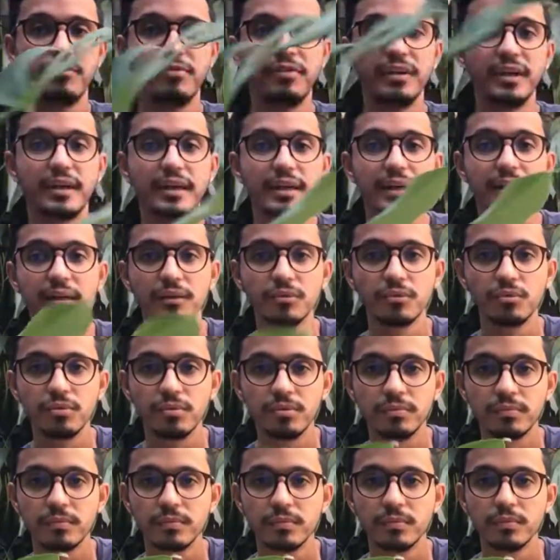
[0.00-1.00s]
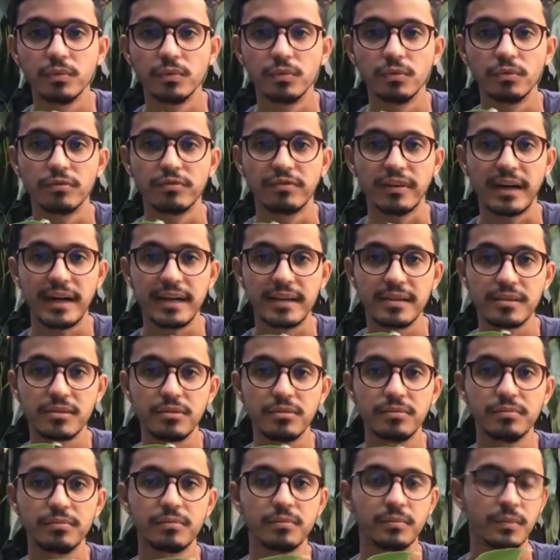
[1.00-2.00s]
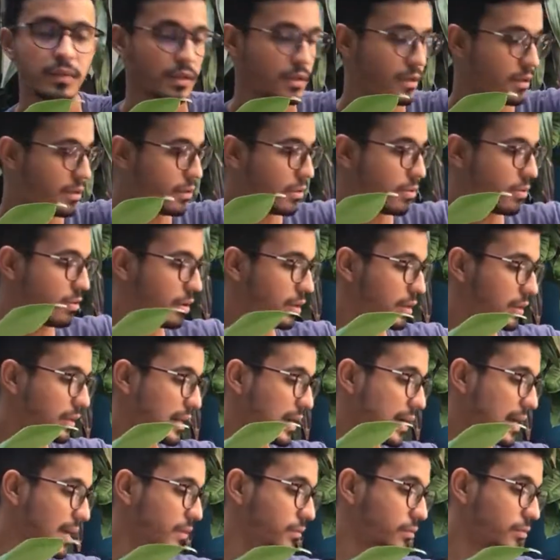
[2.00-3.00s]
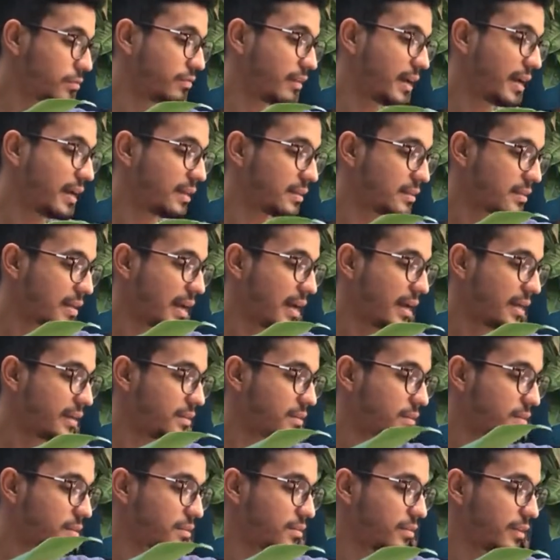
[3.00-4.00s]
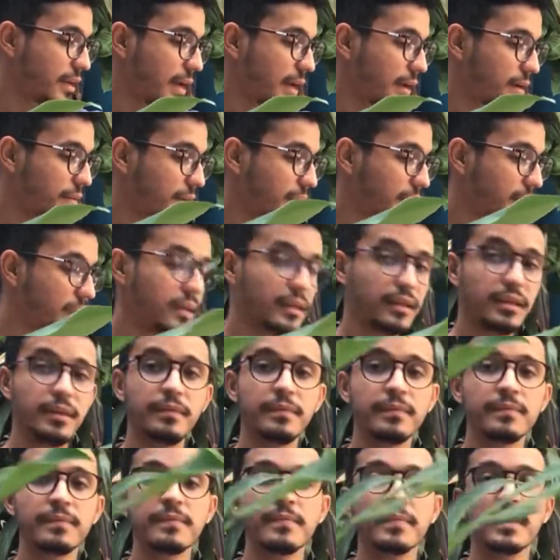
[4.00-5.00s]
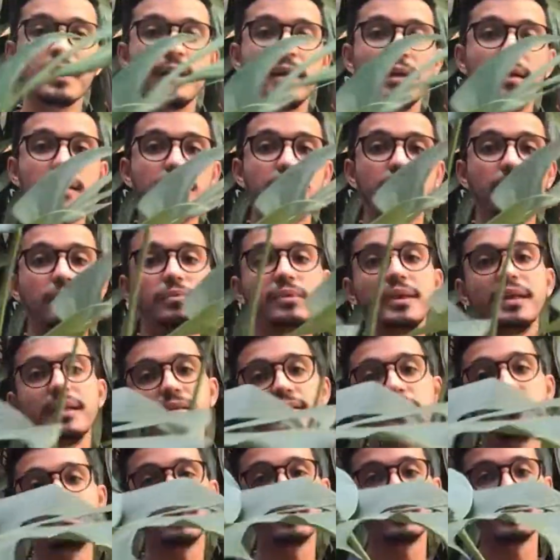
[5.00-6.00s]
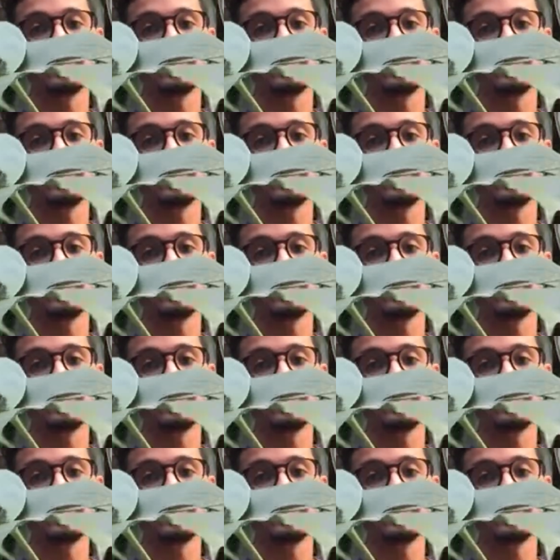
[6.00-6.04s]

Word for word: ficando no vaso cortado, várias raízes ficaram aqui. Então, nesse